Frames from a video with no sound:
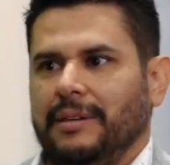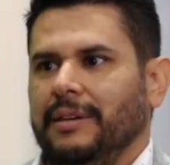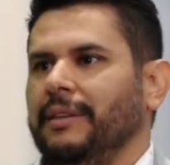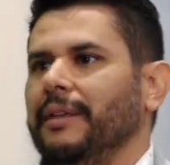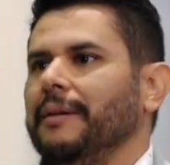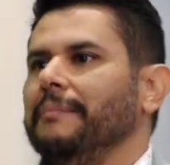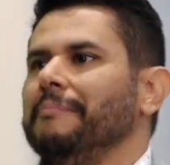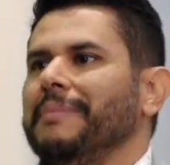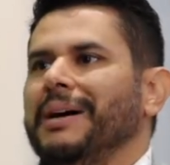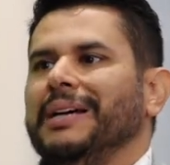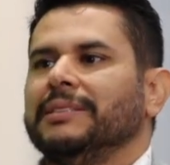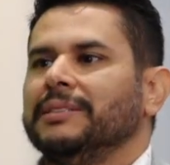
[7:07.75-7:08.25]
y
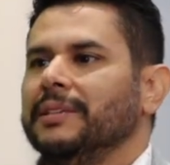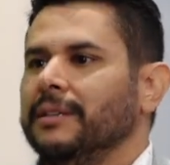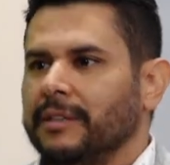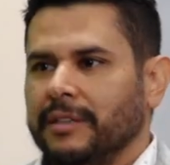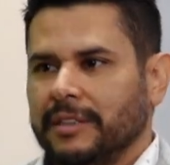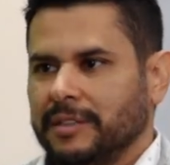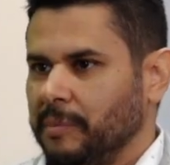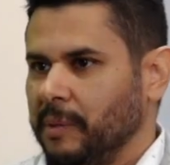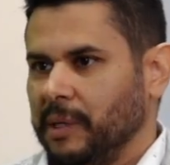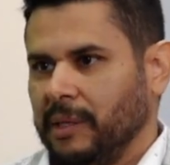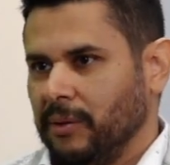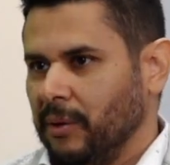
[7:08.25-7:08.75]
de más de
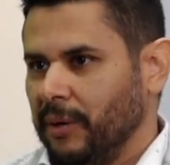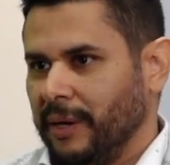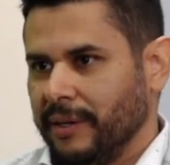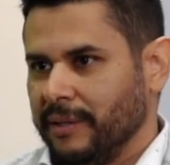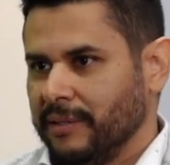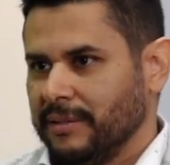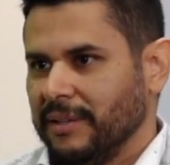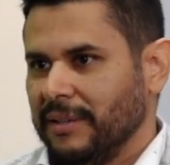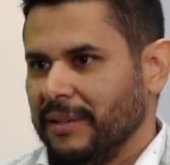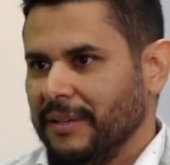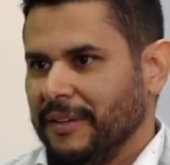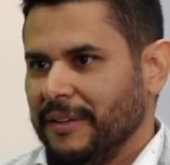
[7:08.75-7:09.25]
10 mil
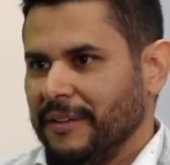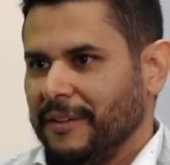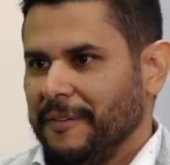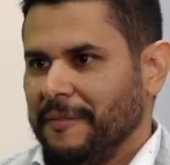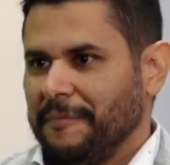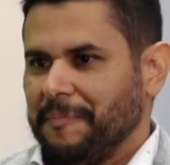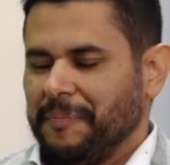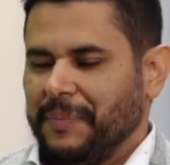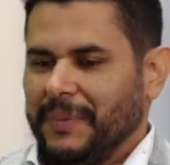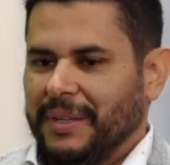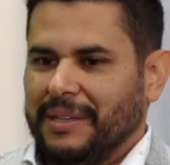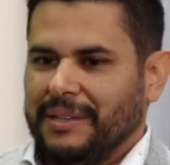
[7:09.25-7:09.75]
dólares.
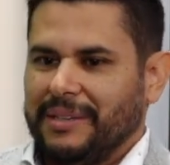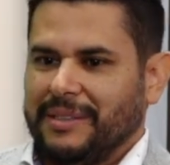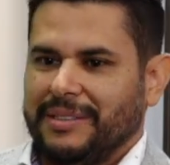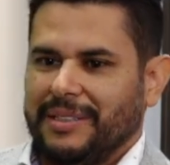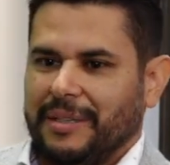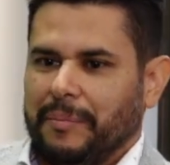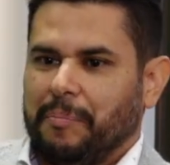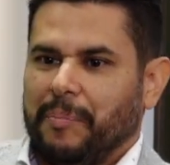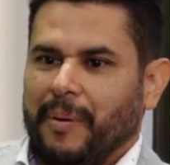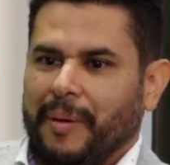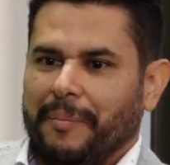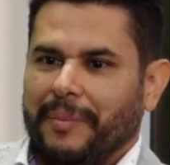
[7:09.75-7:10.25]

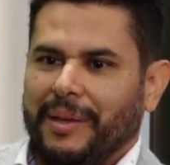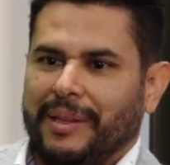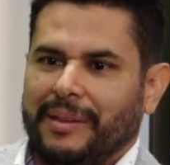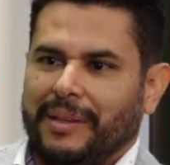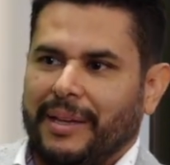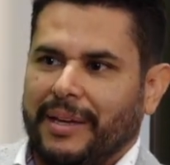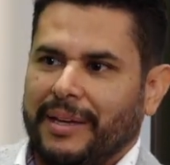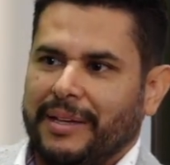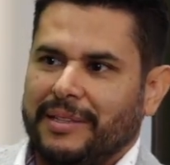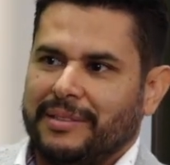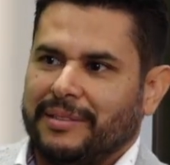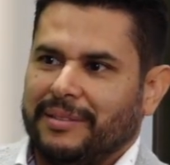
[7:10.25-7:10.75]

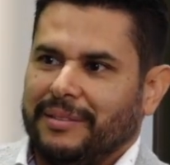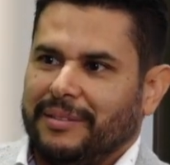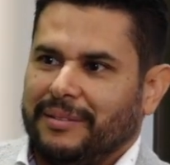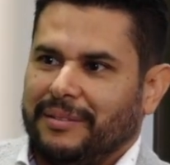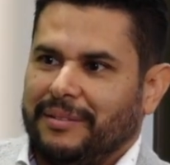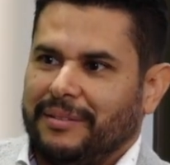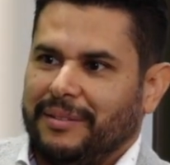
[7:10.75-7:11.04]
Simplemente es